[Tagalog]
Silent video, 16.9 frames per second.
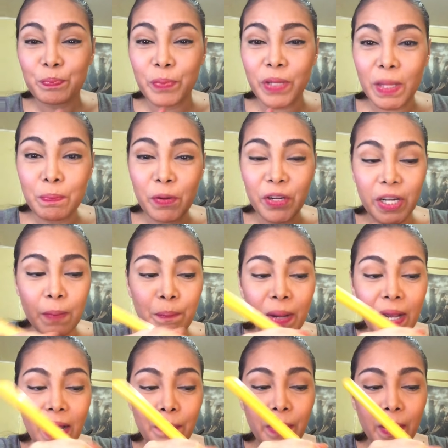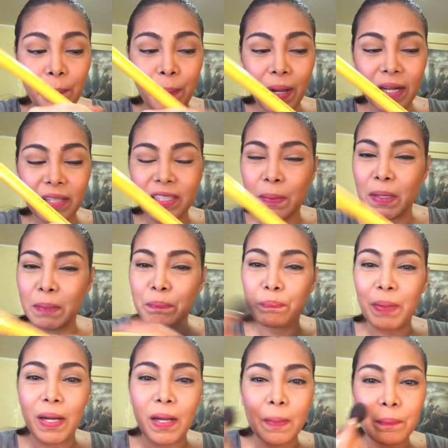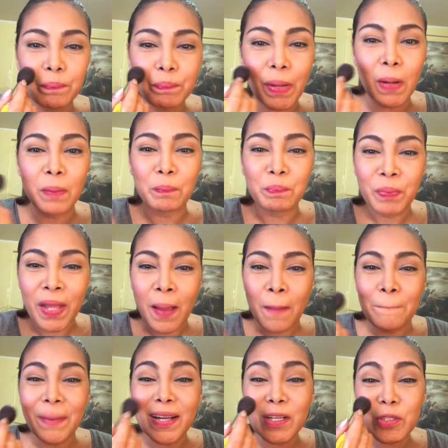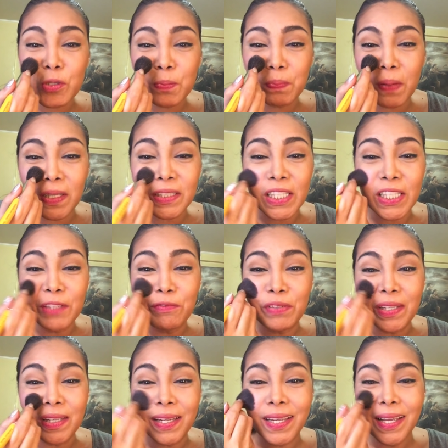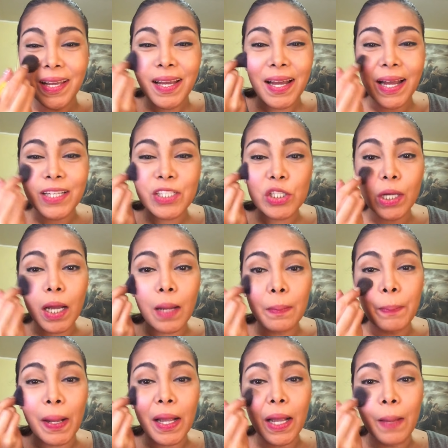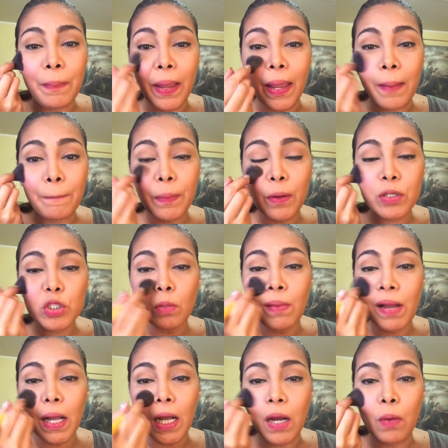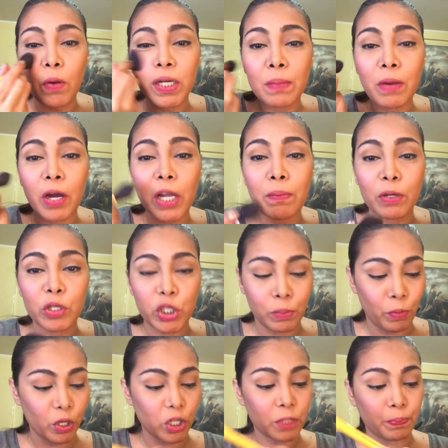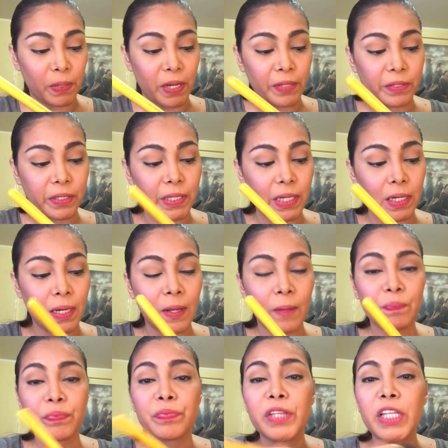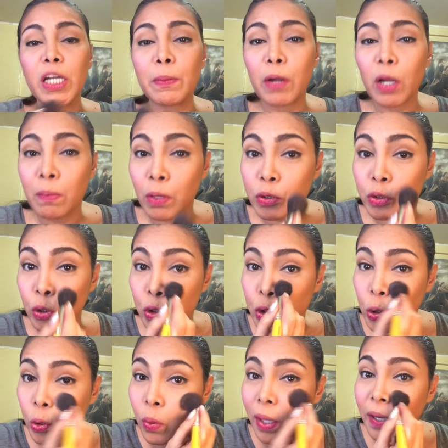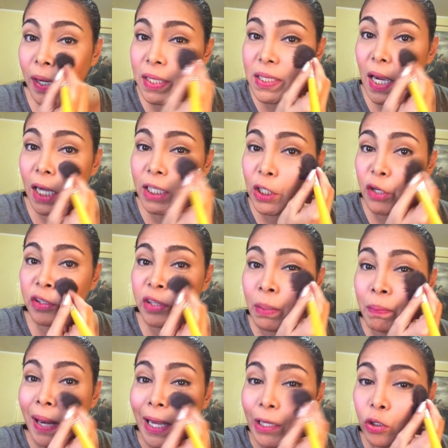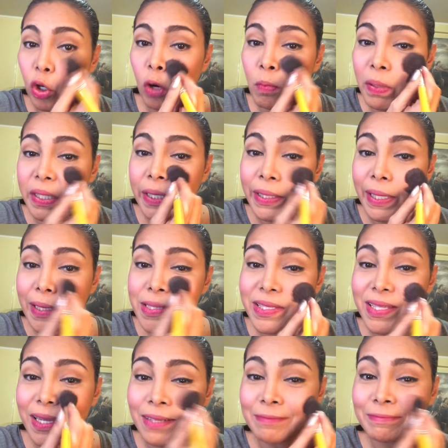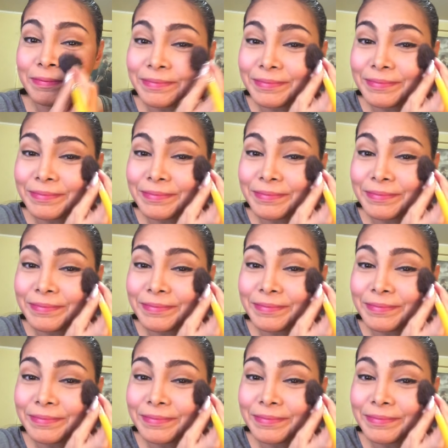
Yan pwedeng gabi. Parang di ba, pang, pang, pang, pang TV at saka panggabi. Pero sa umaga, wag naman kayo mag-shimmer yung splendid dahil hindi naman kayo mag-show unless sa akin kayo ng tablado o magigesting.